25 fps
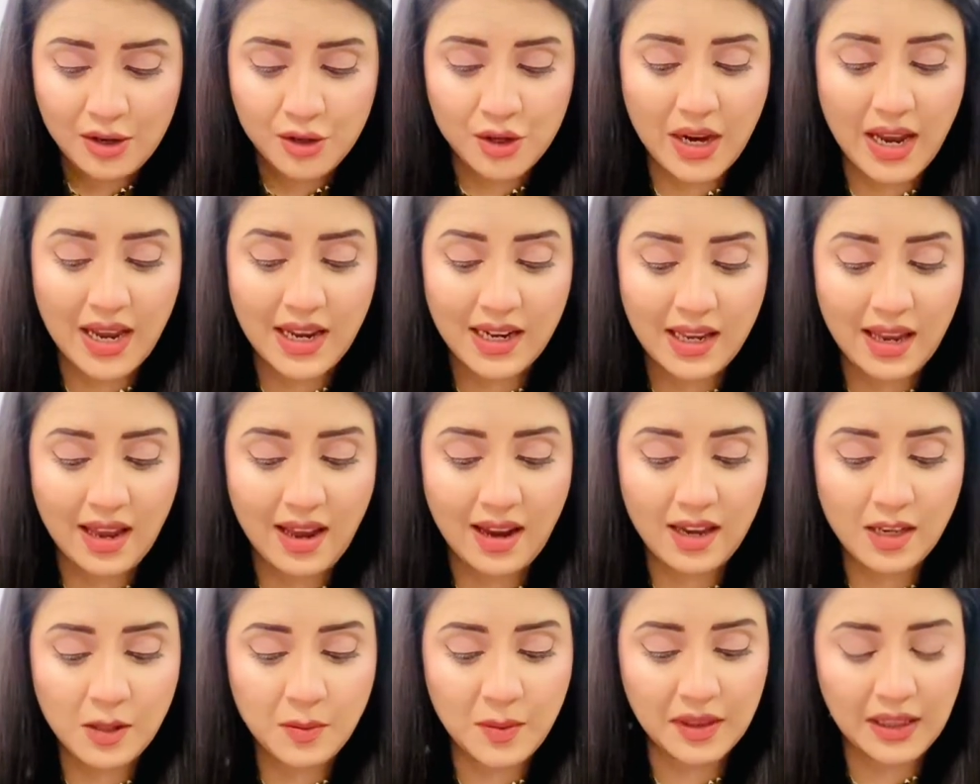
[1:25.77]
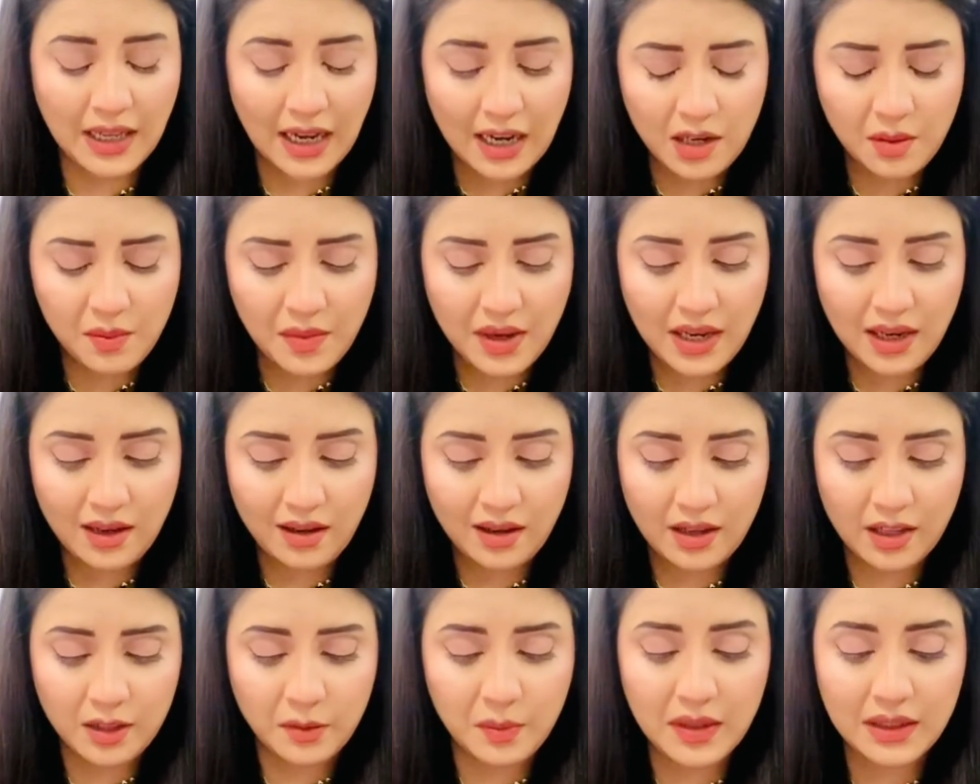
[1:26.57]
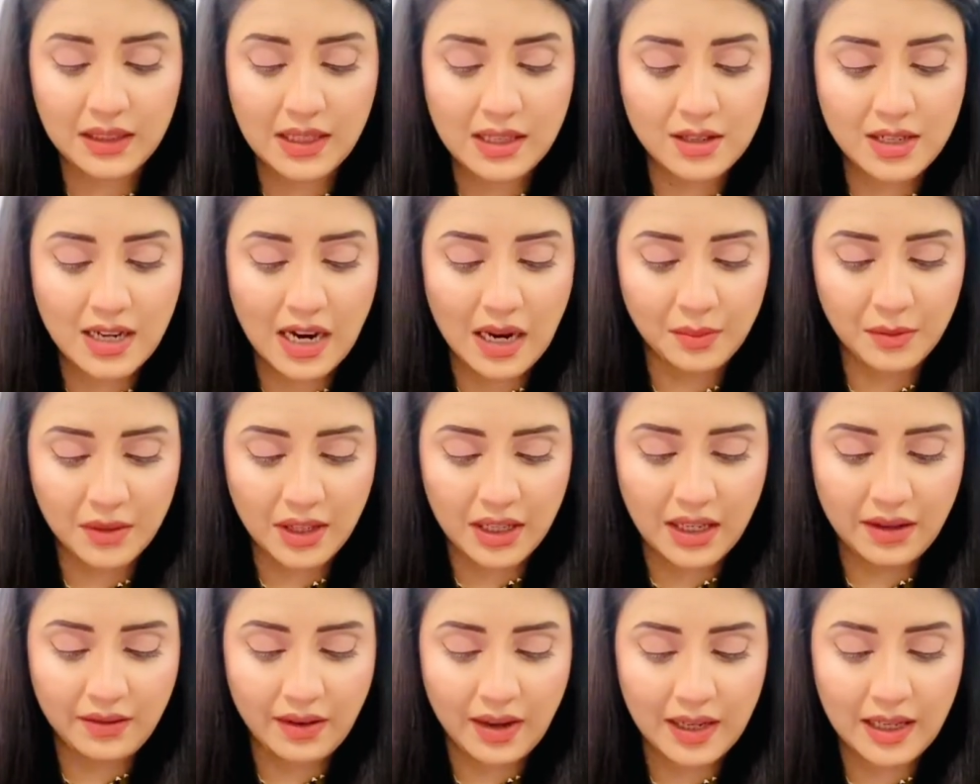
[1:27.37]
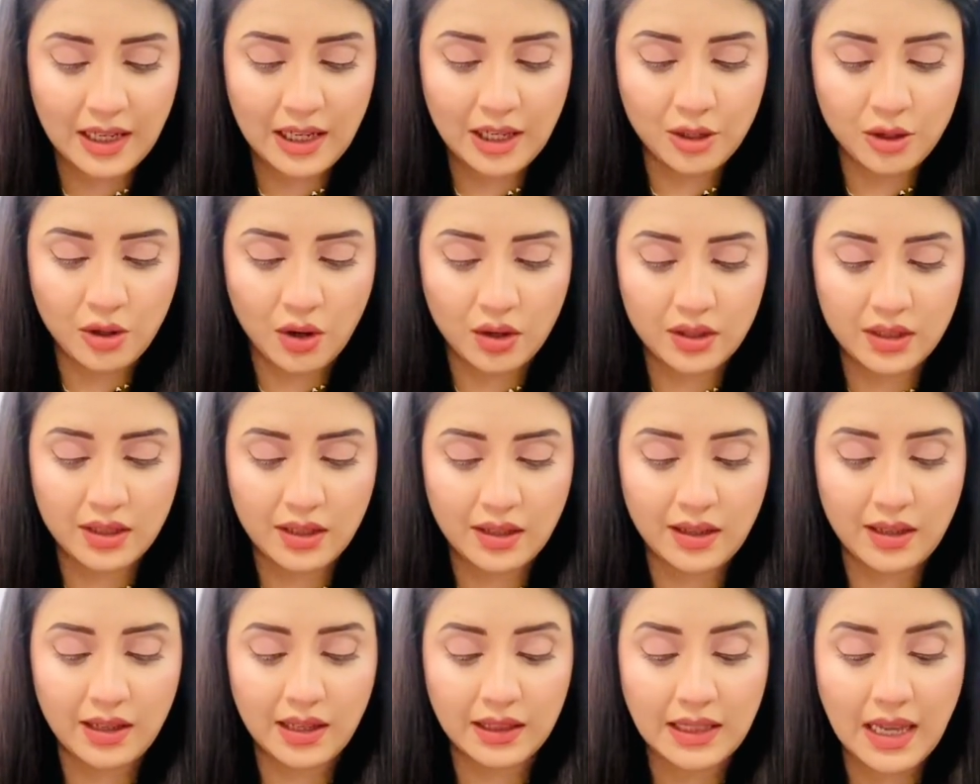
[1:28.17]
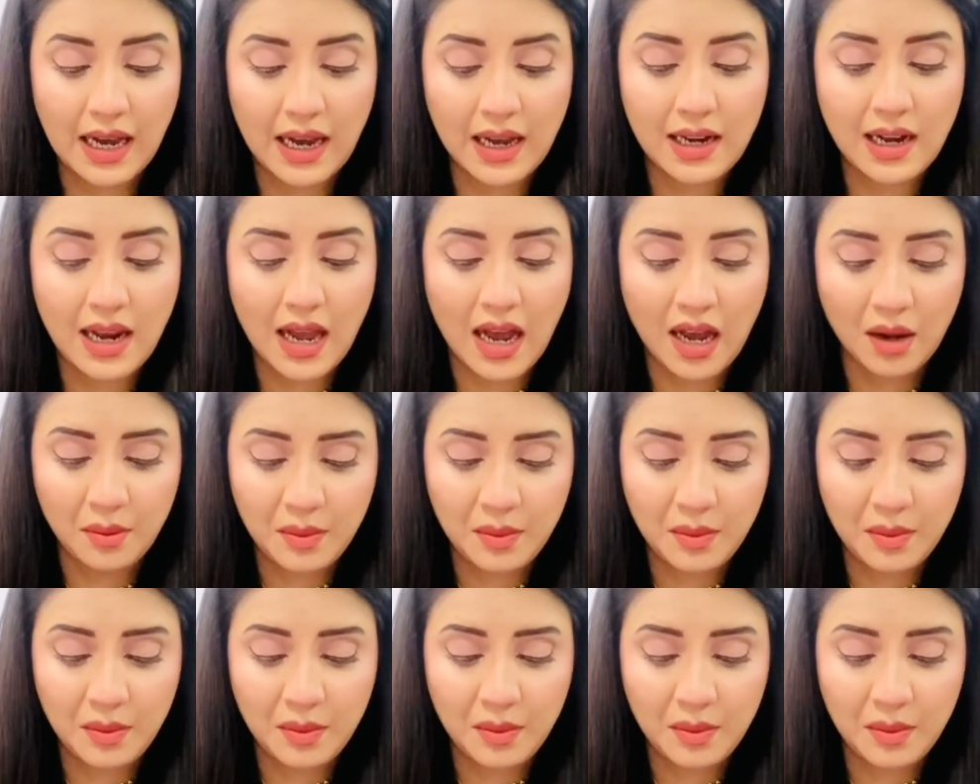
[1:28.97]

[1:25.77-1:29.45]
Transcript: शहर के एक अस्पताल में खिदमत अंजाम देने वाले डॉक्टर नदाल